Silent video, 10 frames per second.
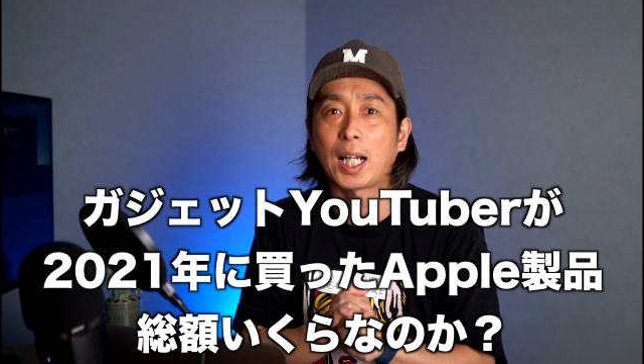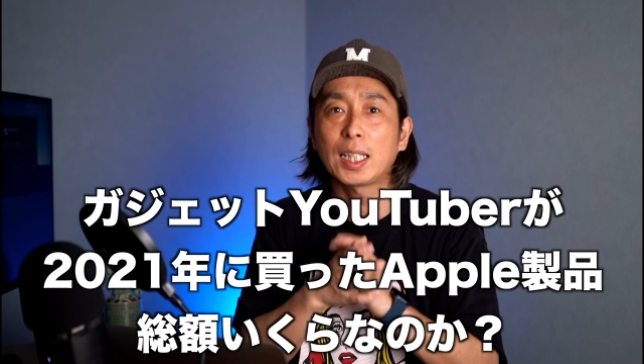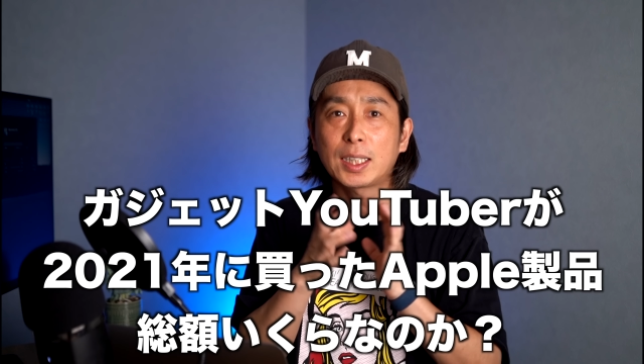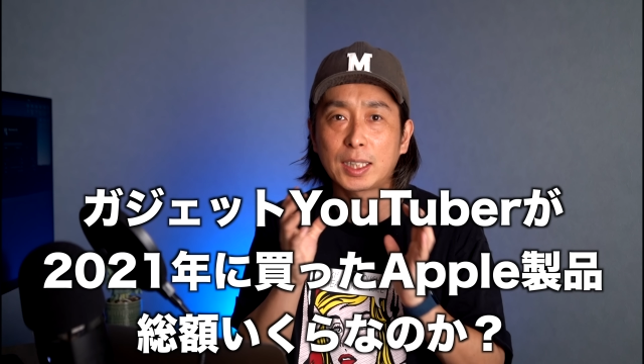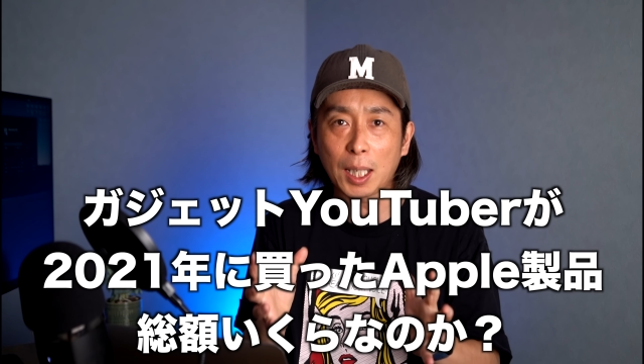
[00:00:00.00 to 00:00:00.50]

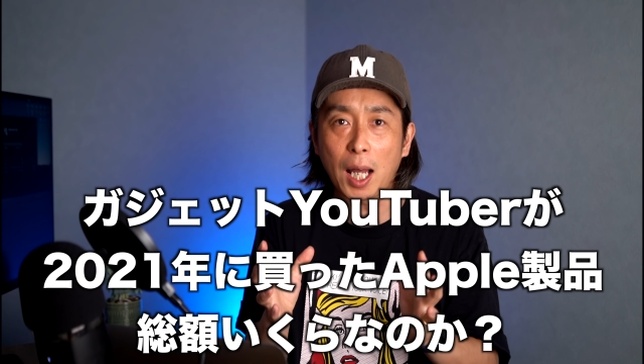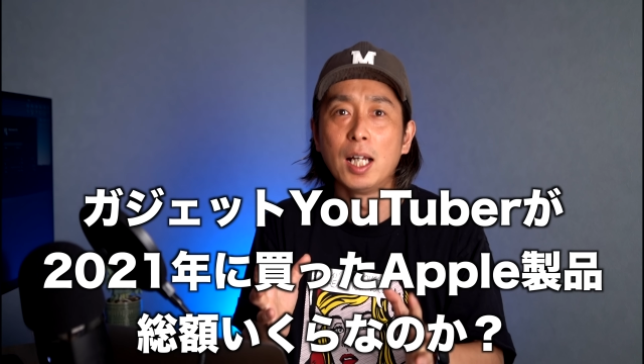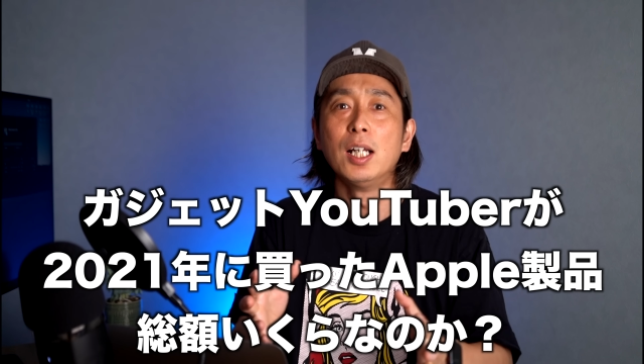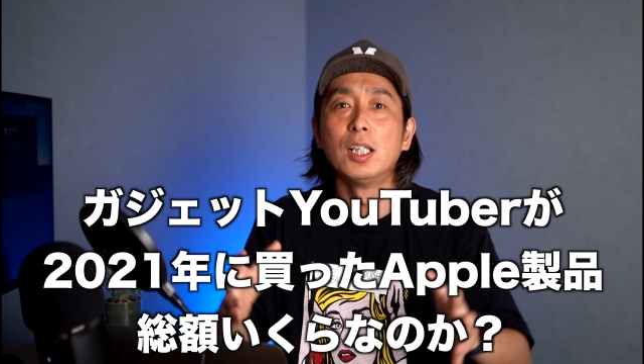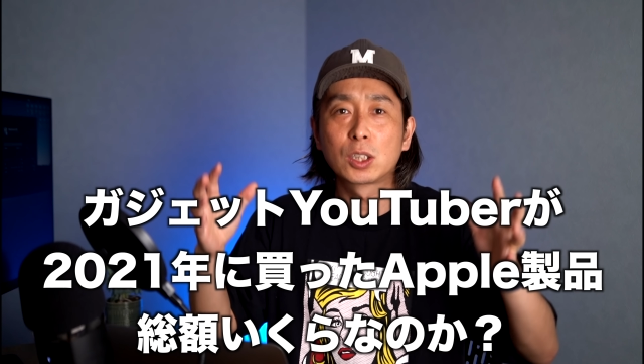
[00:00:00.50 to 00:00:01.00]
買った
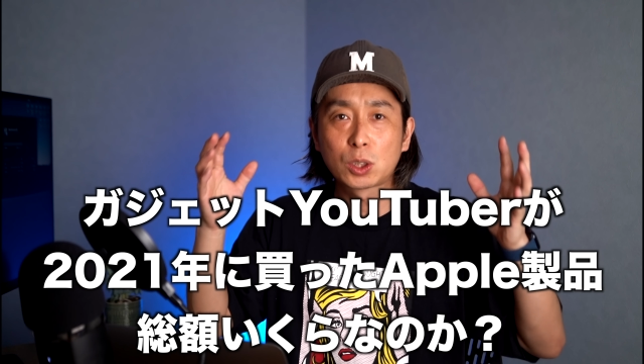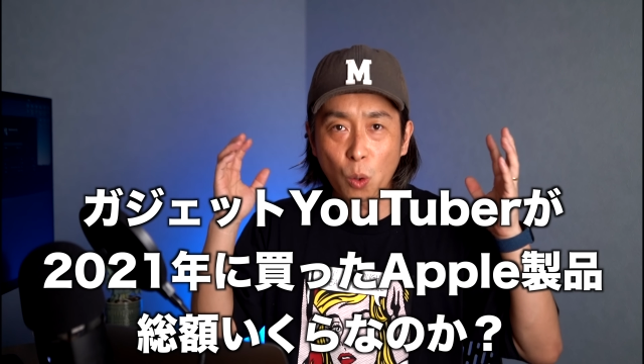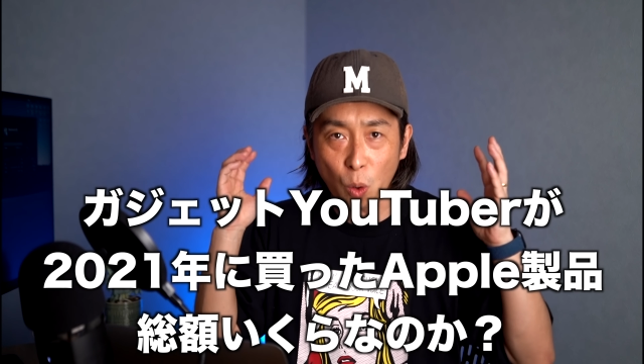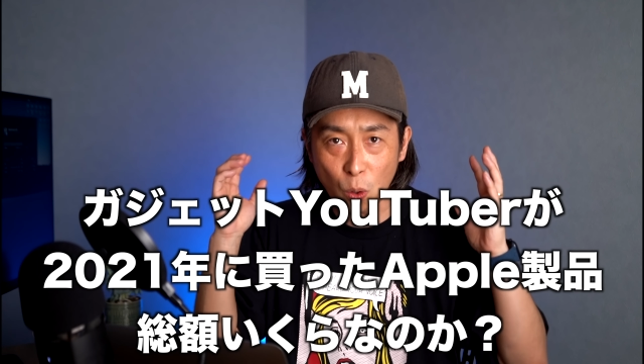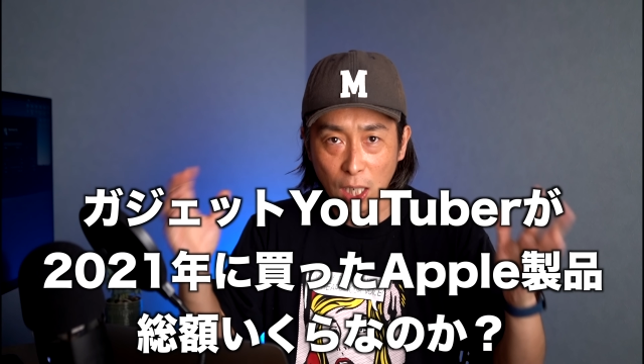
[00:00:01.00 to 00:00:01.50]

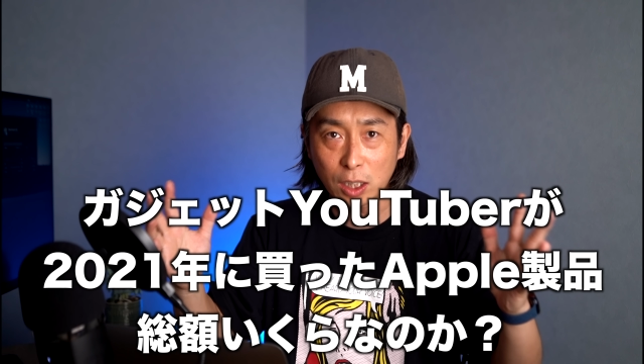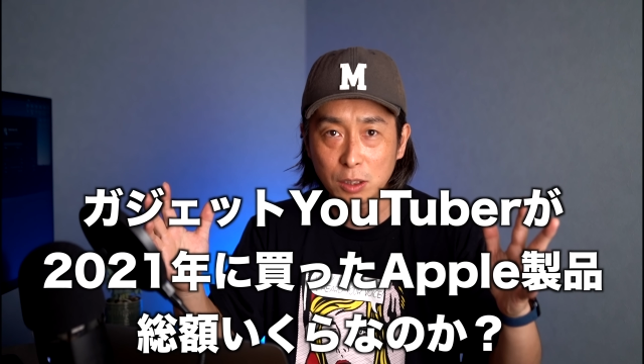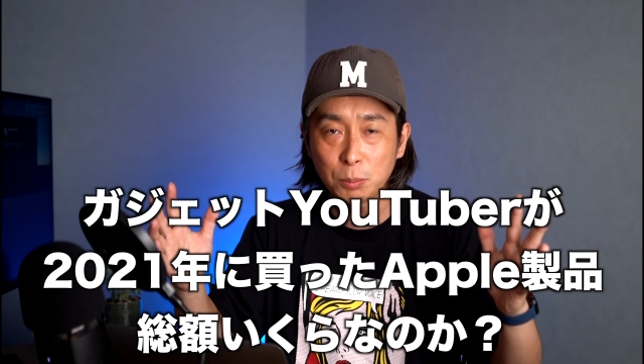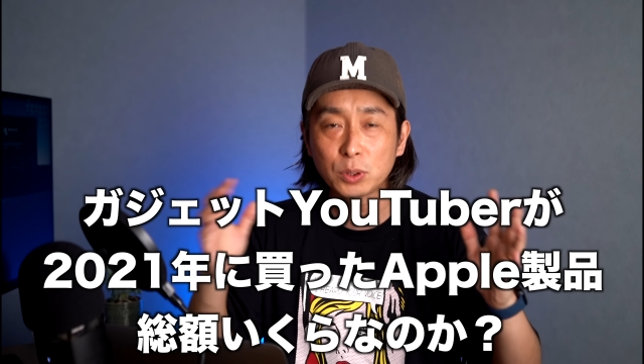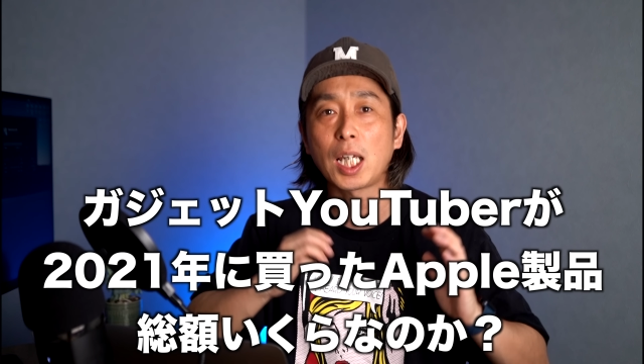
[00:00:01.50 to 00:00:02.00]
総
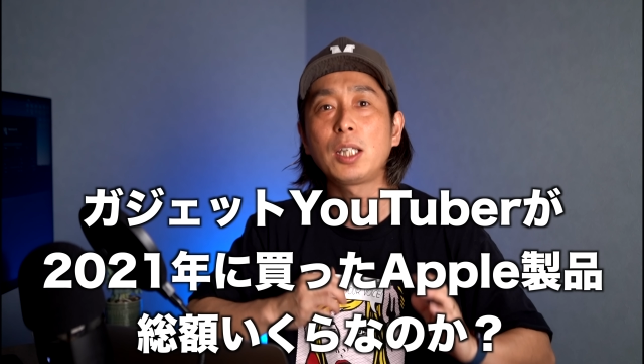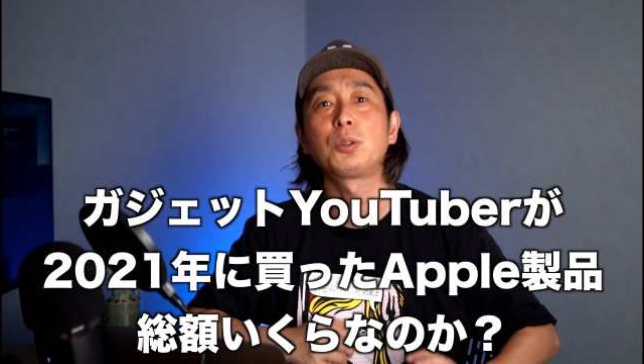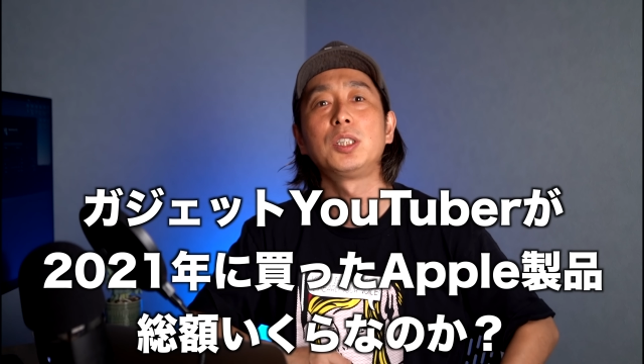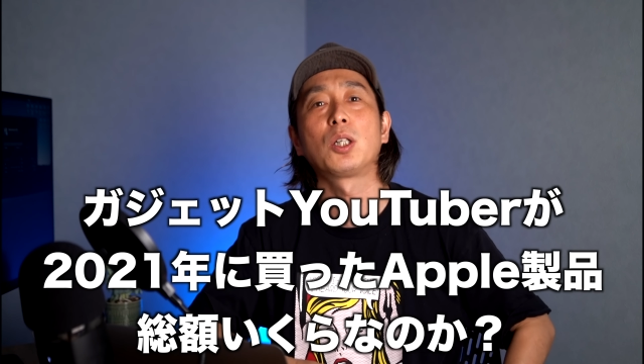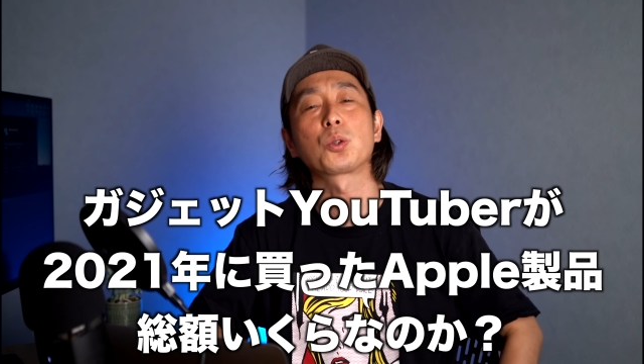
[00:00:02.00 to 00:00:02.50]
額も最
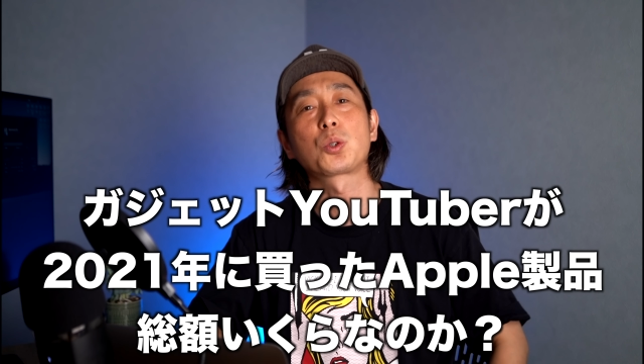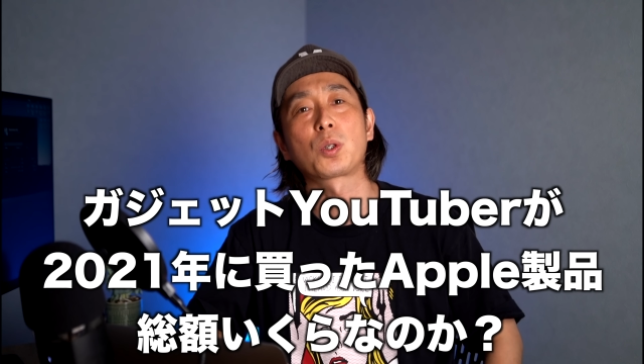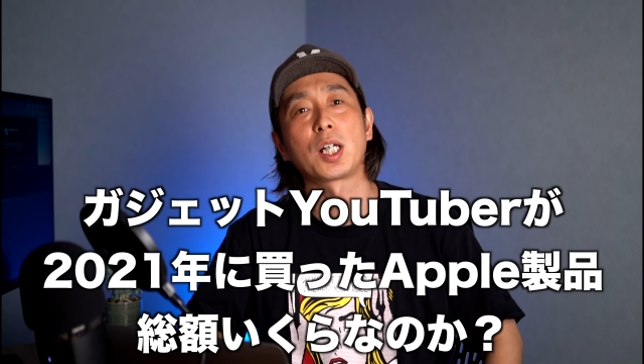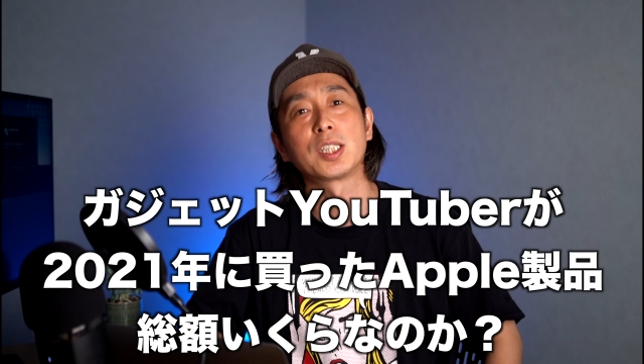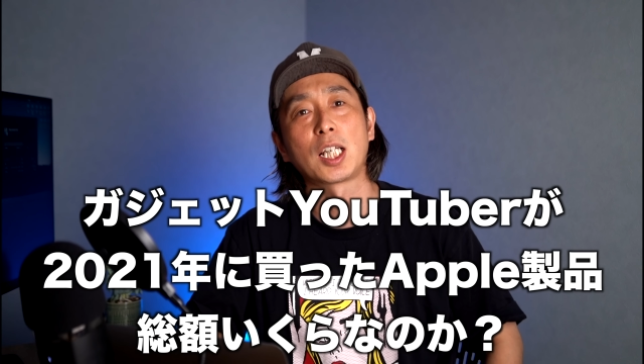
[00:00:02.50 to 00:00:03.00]
後にね、ご紹
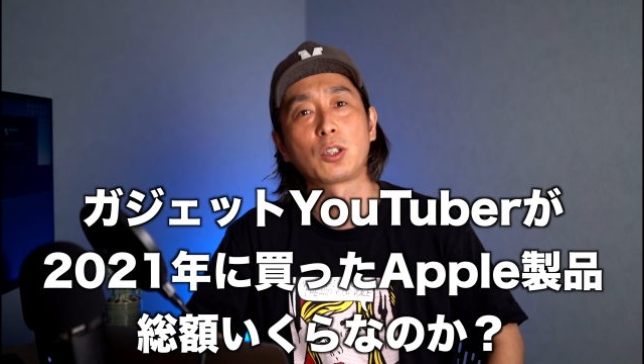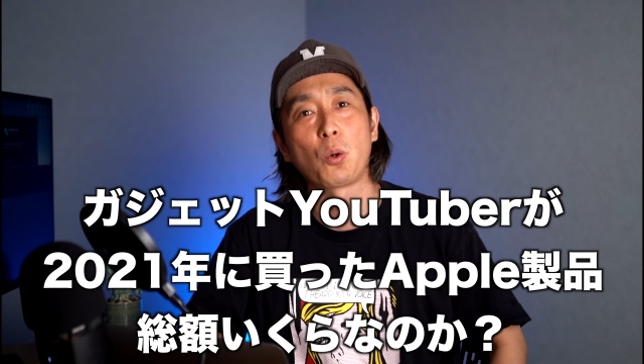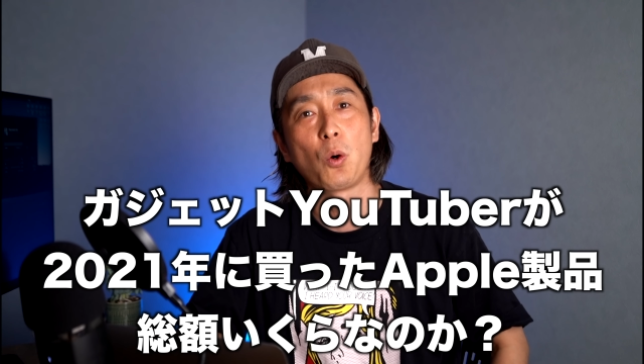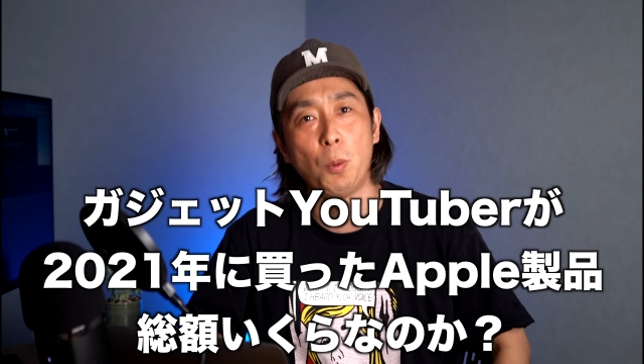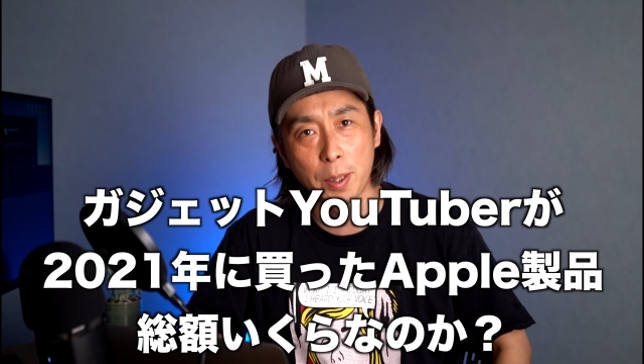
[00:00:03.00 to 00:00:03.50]
介したい
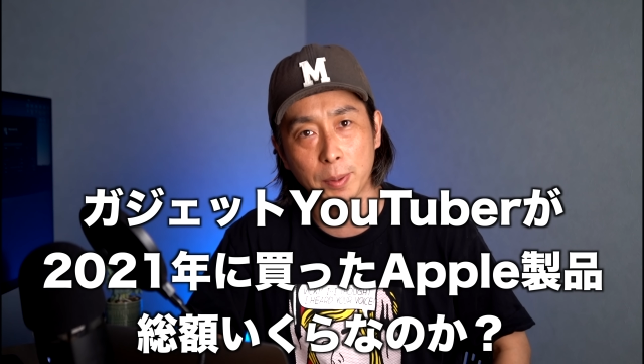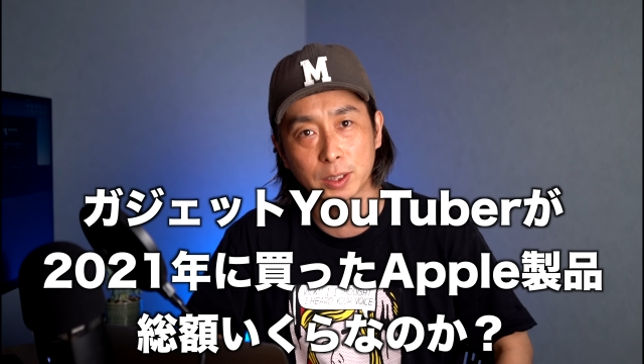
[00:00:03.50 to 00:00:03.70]
と思いま